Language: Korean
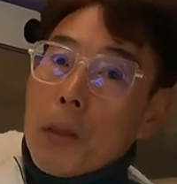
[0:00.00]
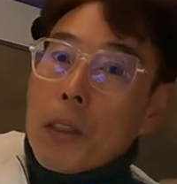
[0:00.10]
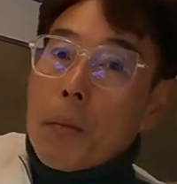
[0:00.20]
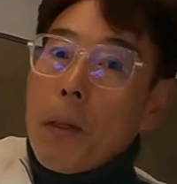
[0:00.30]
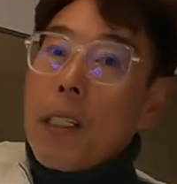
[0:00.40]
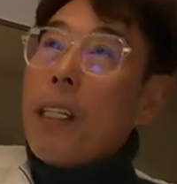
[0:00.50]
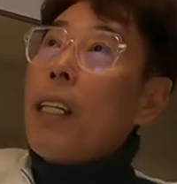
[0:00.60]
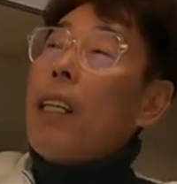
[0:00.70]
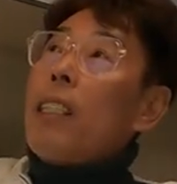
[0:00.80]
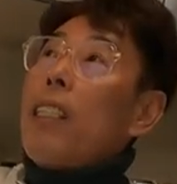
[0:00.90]
뭐 특별히
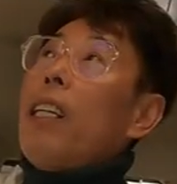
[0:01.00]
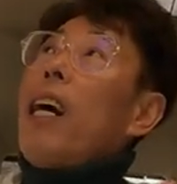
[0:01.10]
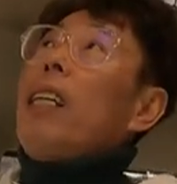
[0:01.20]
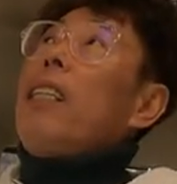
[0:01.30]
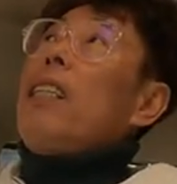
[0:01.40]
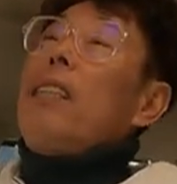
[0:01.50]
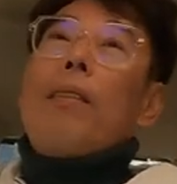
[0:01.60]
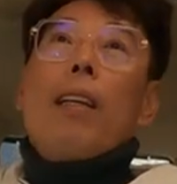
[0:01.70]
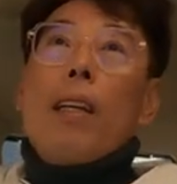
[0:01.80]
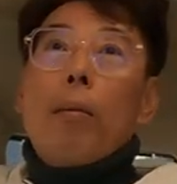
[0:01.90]

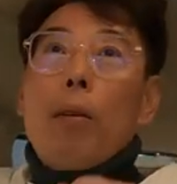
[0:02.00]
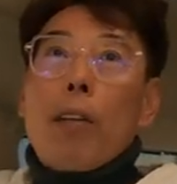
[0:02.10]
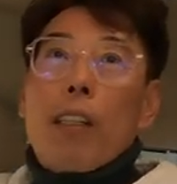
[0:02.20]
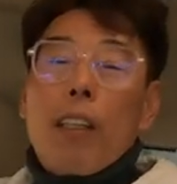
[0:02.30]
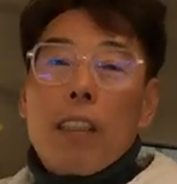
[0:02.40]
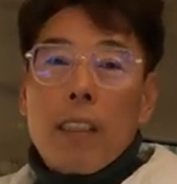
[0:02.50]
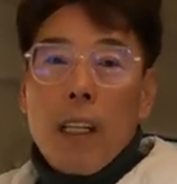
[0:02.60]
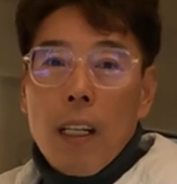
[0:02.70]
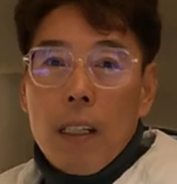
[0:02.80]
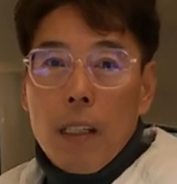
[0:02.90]
디자인, 뭐 그거 이거는
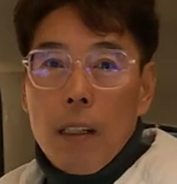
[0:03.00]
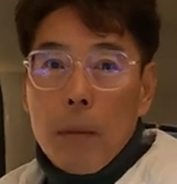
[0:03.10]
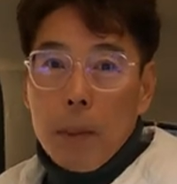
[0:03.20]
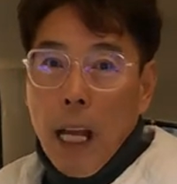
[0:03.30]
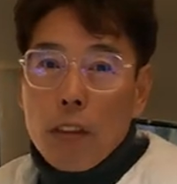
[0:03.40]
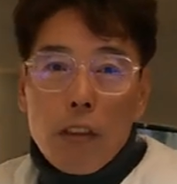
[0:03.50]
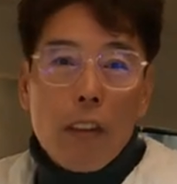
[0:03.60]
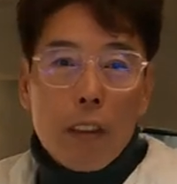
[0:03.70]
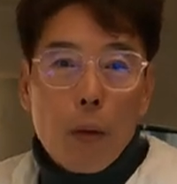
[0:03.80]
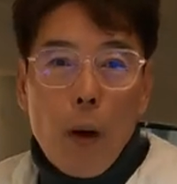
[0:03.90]
어뭐
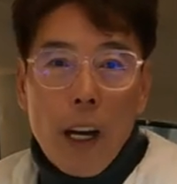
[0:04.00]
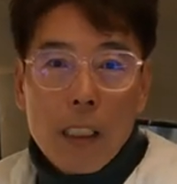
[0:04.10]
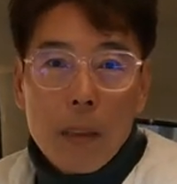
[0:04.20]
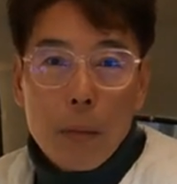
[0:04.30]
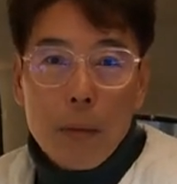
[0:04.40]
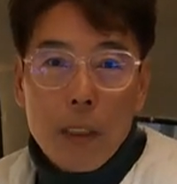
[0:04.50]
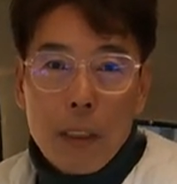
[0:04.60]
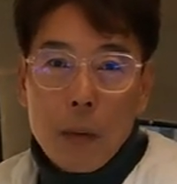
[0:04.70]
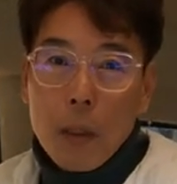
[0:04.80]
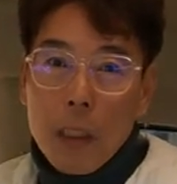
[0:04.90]
단순한 걸 좋아하시는
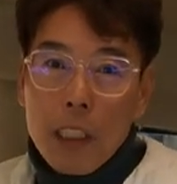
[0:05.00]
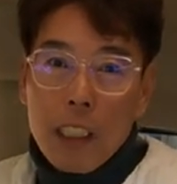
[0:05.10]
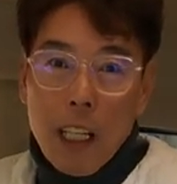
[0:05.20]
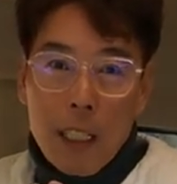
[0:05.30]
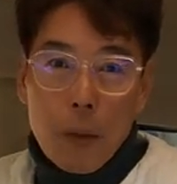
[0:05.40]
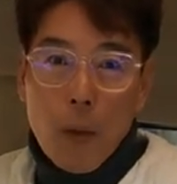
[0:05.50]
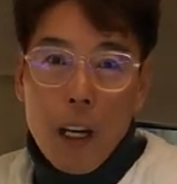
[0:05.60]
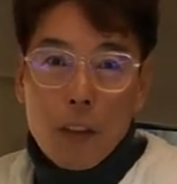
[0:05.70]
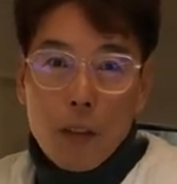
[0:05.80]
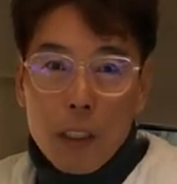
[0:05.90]
분들은 또 이런 디자인을
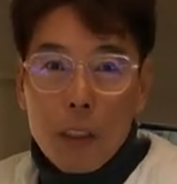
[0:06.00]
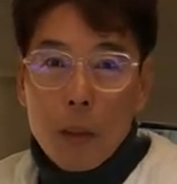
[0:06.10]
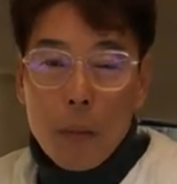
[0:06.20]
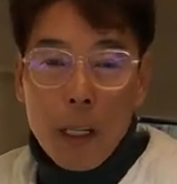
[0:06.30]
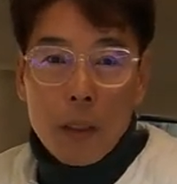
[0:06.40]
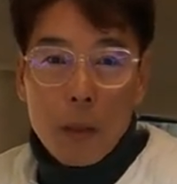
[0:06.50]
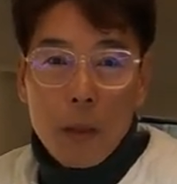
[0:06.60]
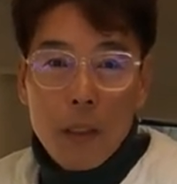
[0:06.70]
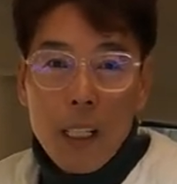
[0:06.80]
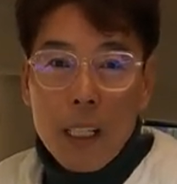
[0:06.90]
좋아할 수도 있죠.
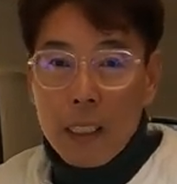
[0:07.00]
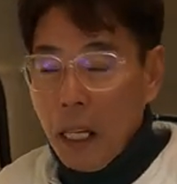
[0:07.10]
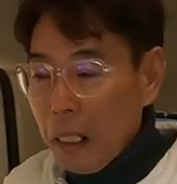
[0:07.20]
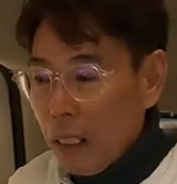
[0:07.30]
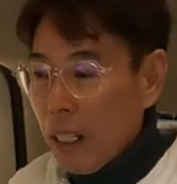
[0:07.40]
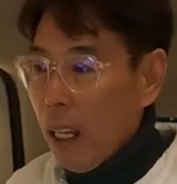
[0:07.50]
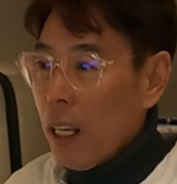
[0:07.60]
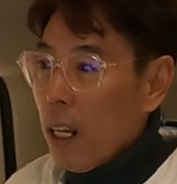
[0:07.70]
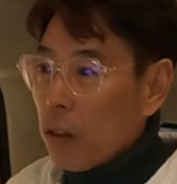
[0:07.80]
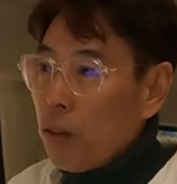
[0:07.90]
맞죠? 자, 이렇게
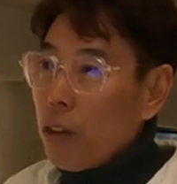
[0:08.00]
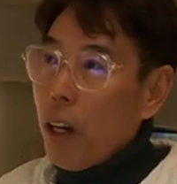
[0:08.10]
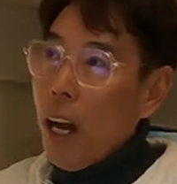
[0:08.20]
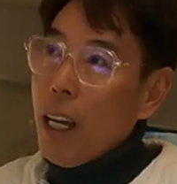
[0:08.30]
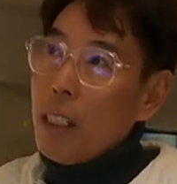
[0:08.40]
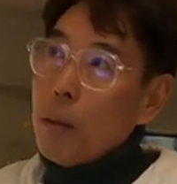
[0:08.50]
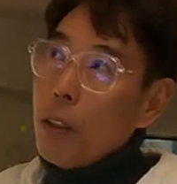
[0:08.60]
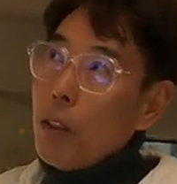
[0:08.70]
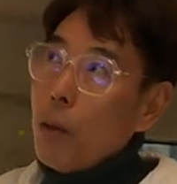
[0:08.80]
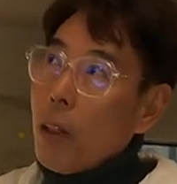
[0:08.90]
순정
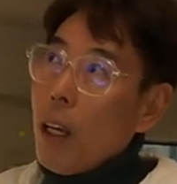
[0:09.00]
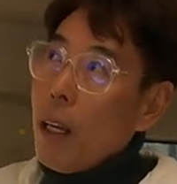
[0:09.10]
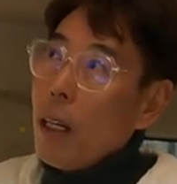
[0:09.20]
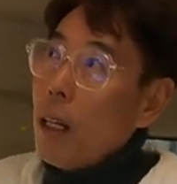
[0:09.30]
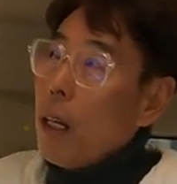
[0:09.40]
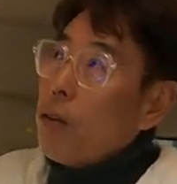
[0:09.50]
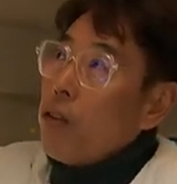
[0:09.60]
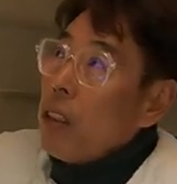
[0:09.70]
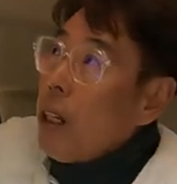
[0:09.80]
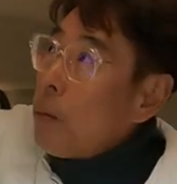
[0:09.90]
하이리무진 쪽에 아,
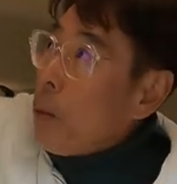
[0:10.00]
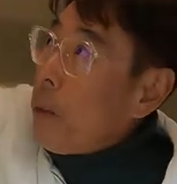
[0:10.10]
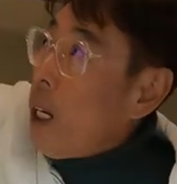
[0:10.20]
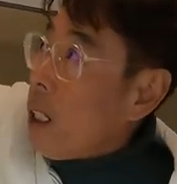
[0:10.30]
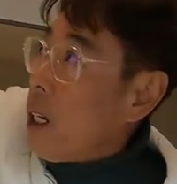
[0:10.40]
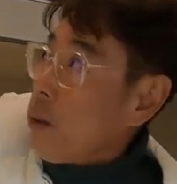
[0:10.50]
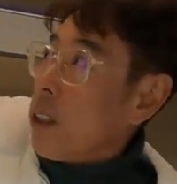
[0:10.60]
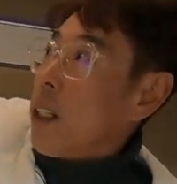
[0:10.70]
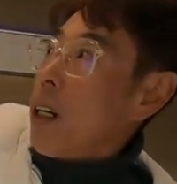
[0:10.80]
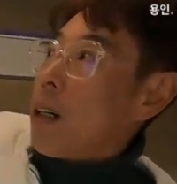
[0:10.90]
수신감도 미약이라고
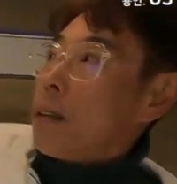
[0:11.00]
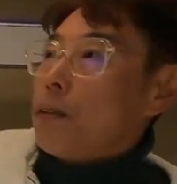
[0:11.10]
든다야.